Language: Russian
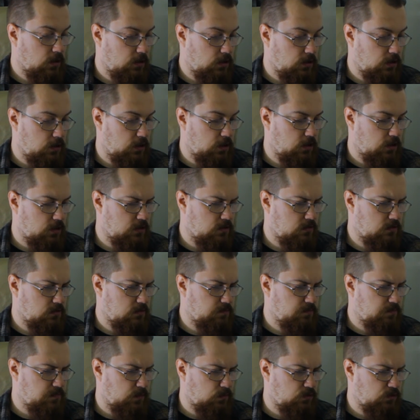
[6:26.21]
И
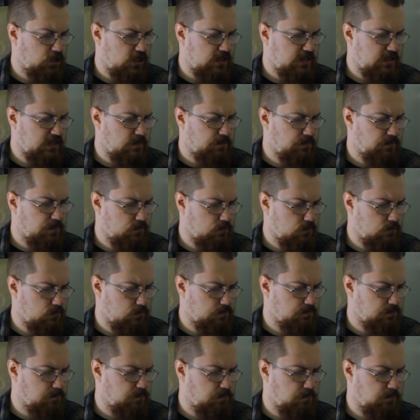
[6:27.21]
получается там,
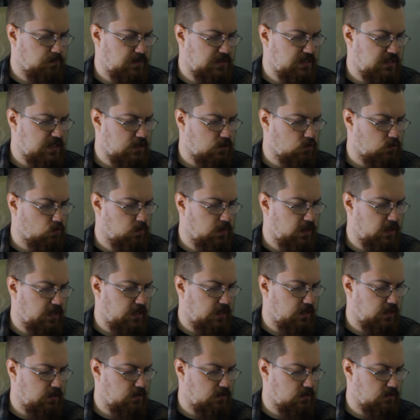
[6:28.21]
по-моему, 50
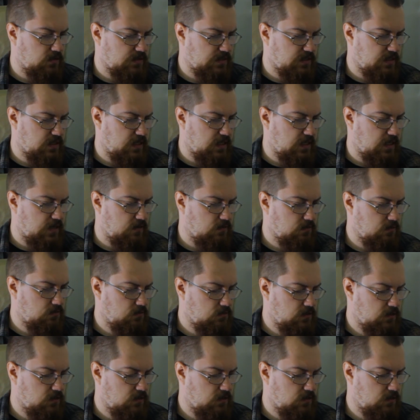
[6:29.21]
рублей за,